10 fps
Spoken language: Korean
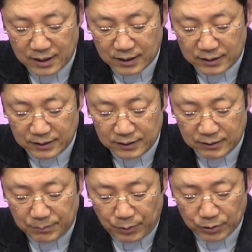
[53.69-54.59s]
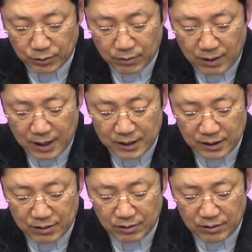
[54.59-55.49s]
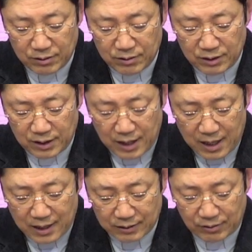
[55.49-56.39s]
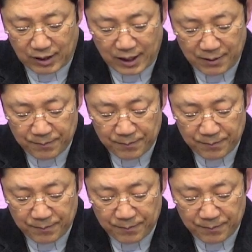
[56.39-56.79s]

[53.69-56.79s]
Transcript: 그 포도가 익었느니라 하더라.